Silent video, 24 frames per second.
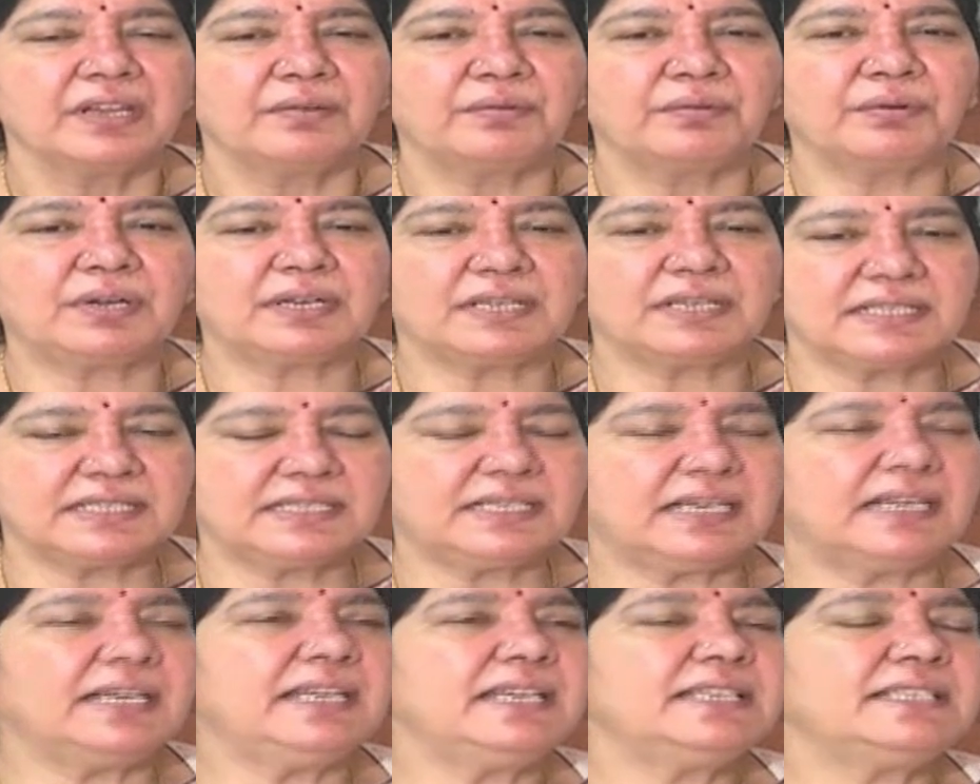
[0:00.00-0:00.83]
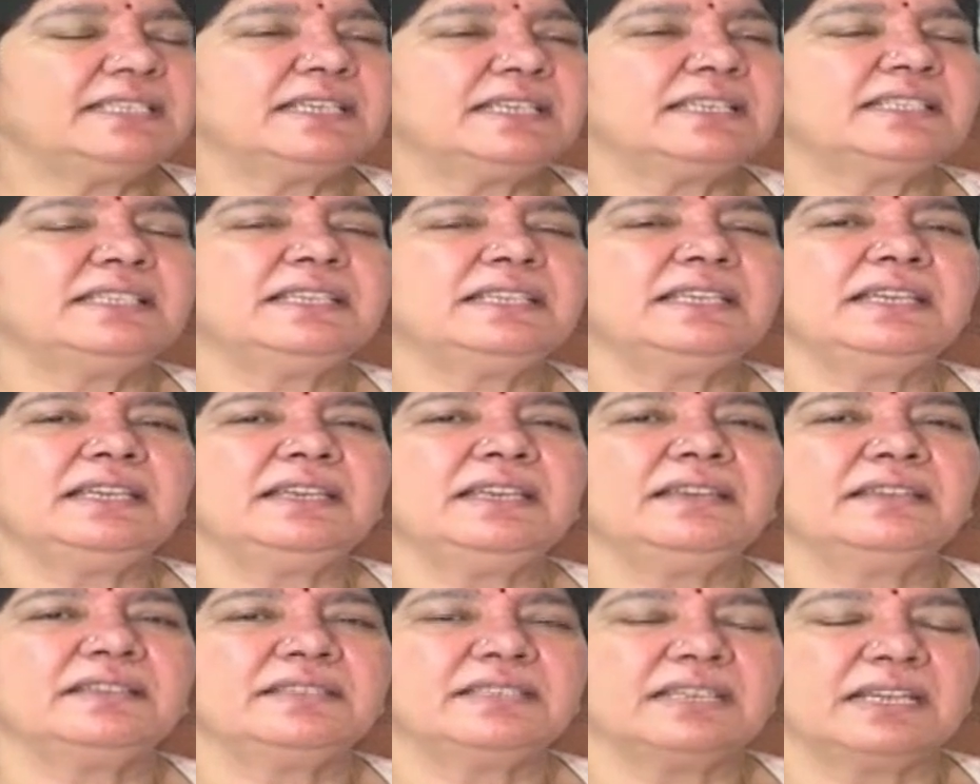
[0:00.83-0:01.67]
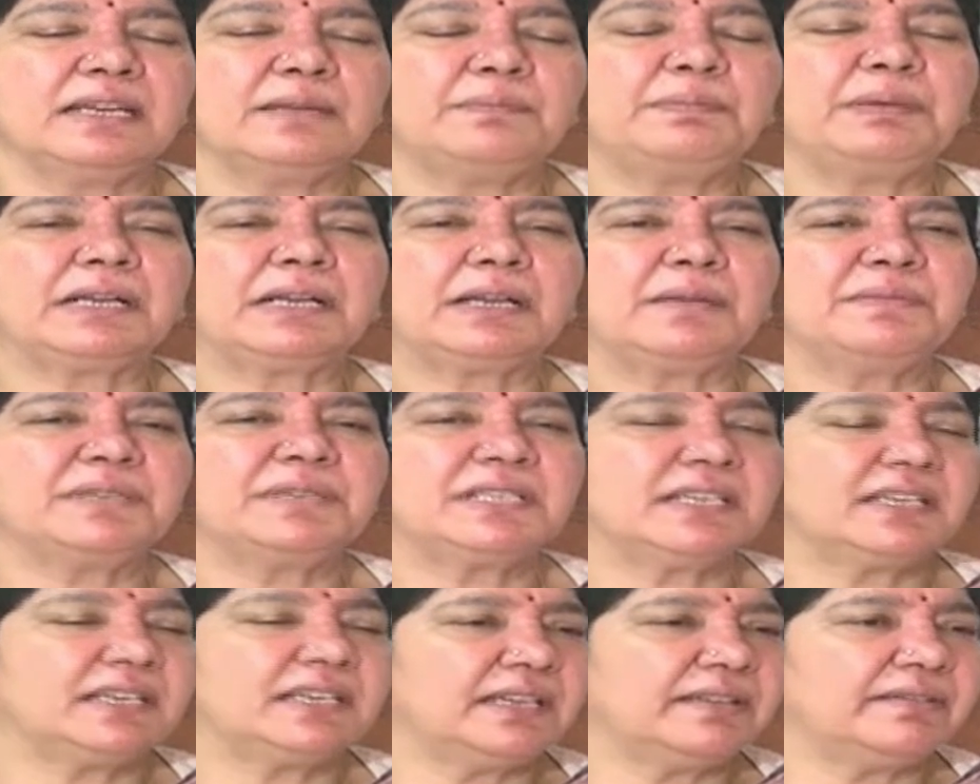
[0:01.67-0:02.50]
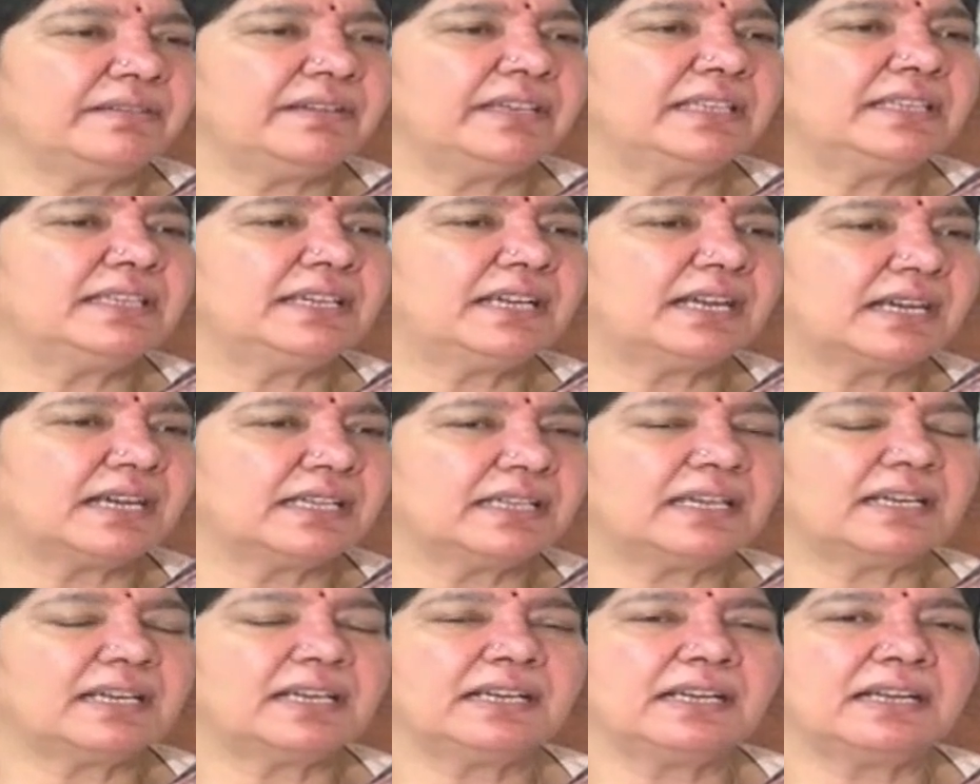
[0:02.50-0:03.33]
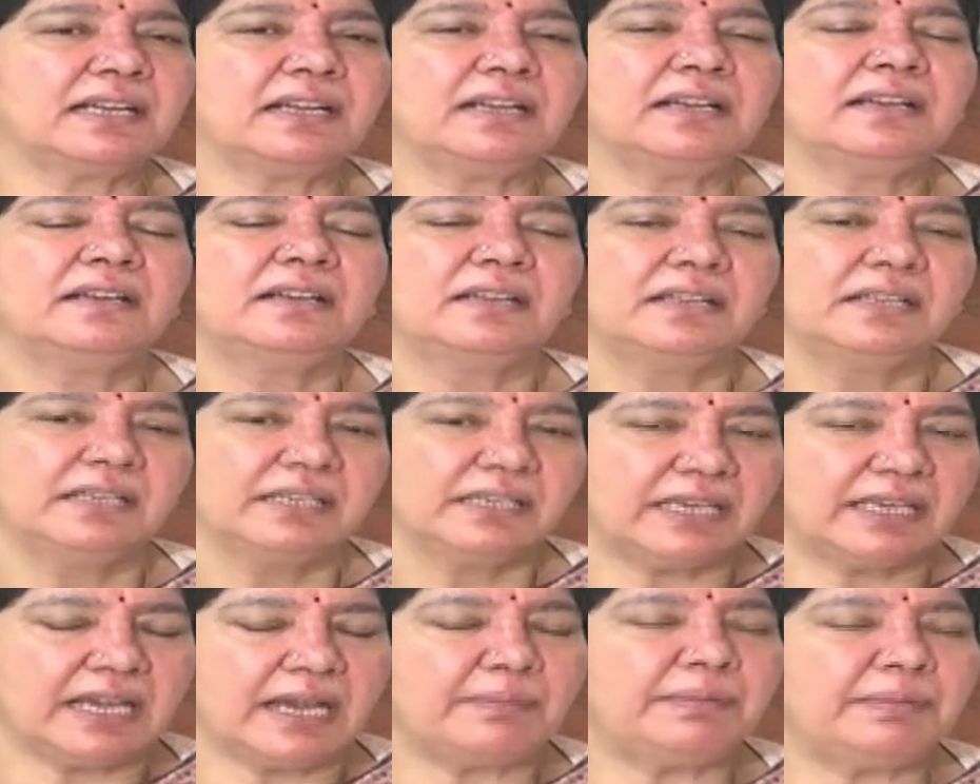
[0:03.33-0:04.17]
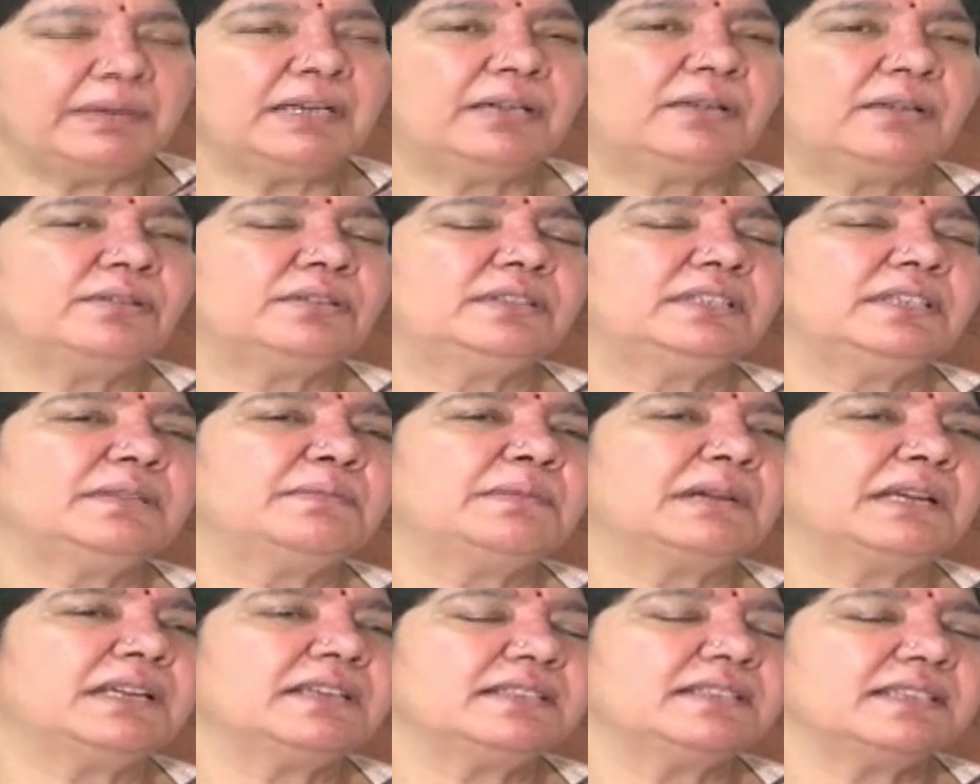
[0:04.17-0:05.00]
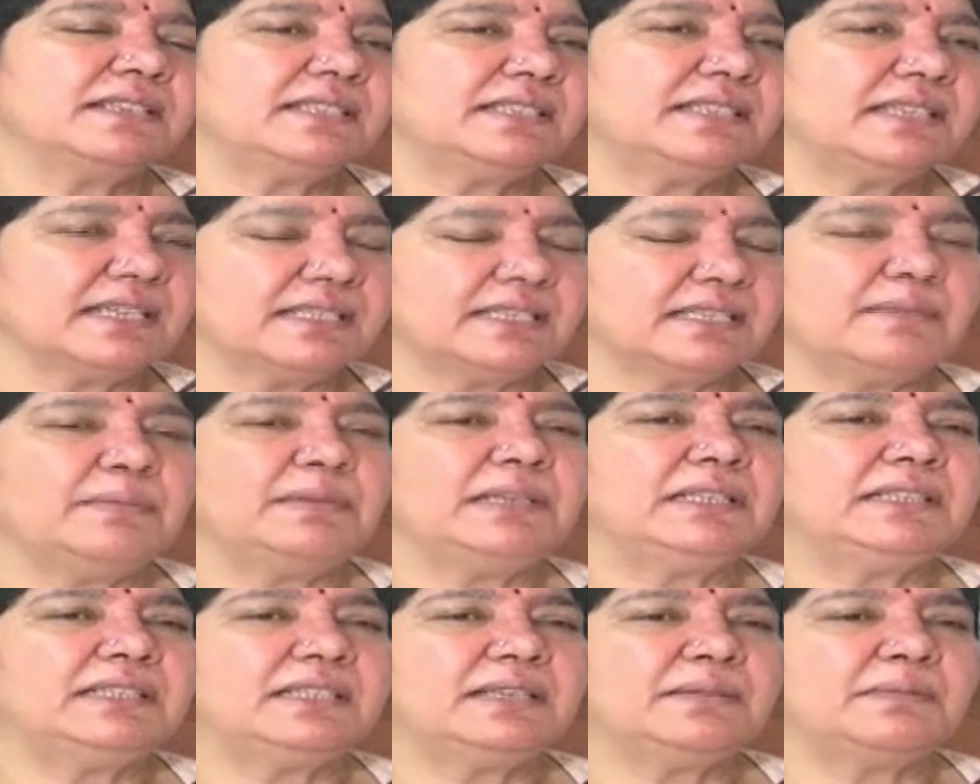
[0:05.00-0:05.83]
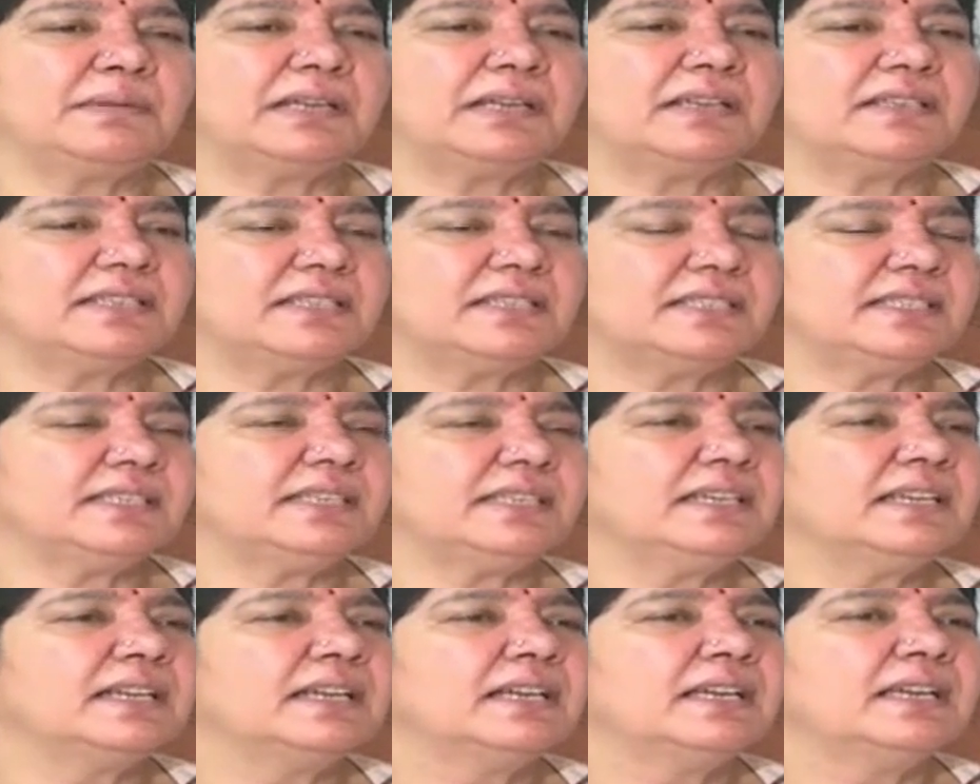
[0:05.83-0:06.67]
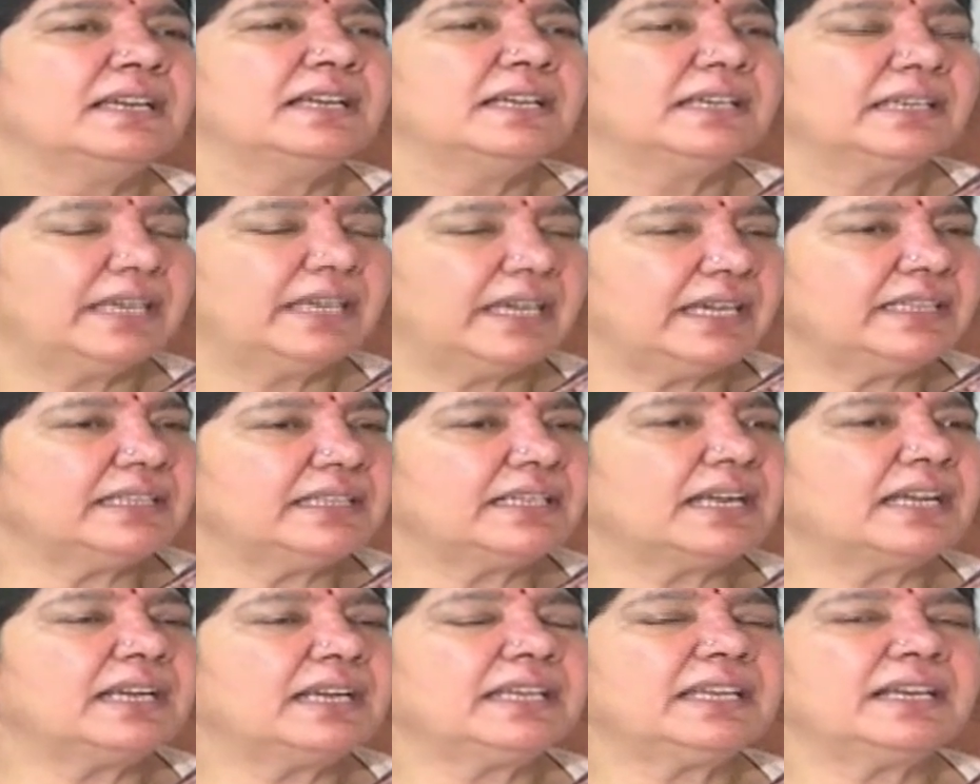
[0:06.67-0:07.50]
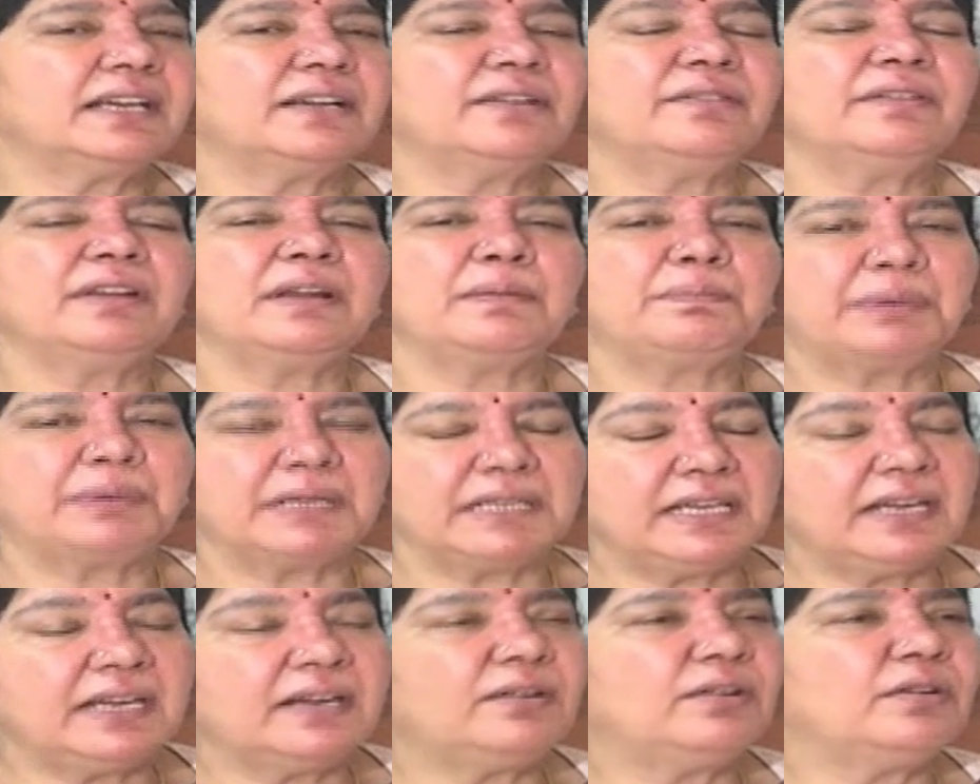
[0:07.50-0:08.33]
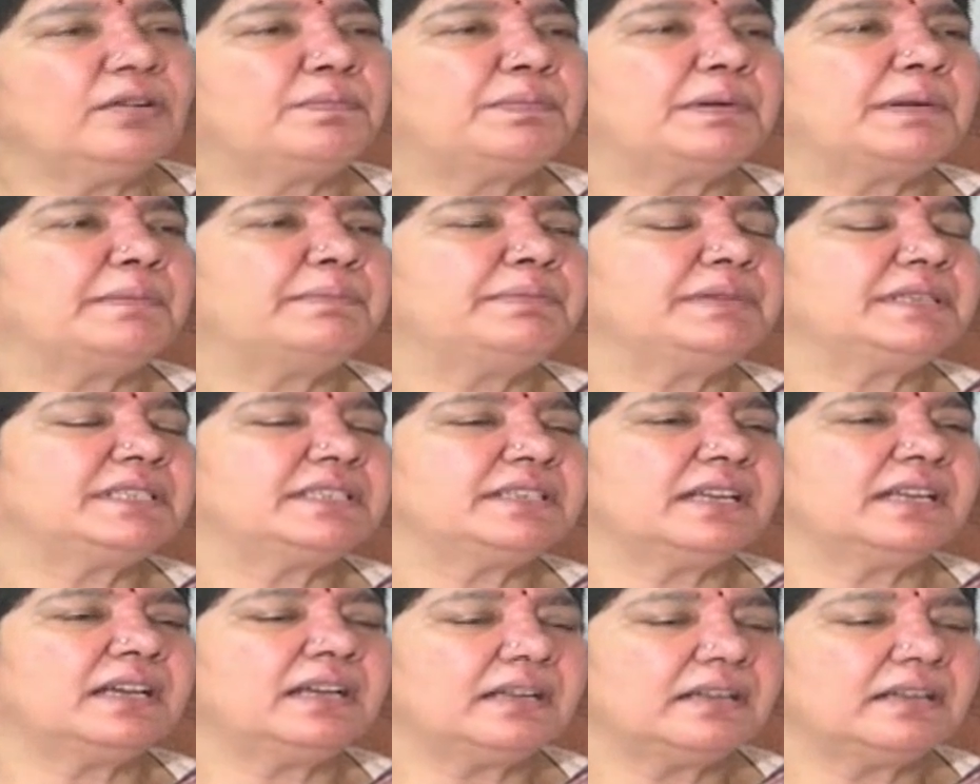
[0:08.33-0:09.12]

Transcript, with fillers: ఒక స్టడీ చేసి చెల్లప్ప కమిషన్ నివేదిక ఆధారంగా క్యాబినెట్లో తీర్మానం చేసి అసెంబ్లీ తీర్మానం చేసి కేంద్రానికి రెండు వేల పదిహేడులో పంపించిన